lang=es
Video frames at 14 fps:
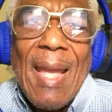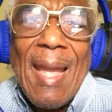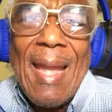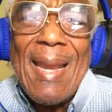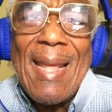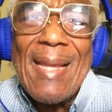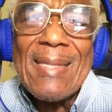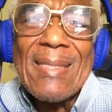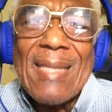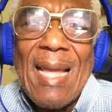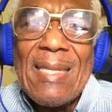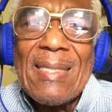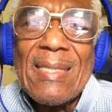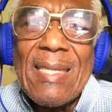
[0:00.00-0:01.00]
en
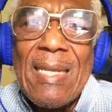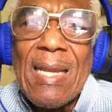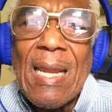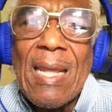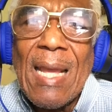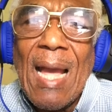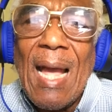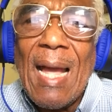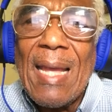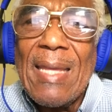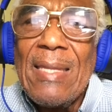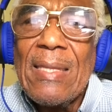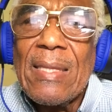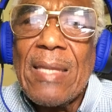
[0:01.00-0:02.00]
esta encíclica
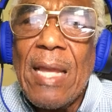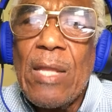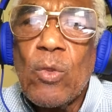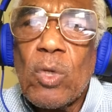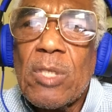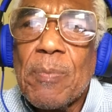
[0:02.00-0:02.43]
intento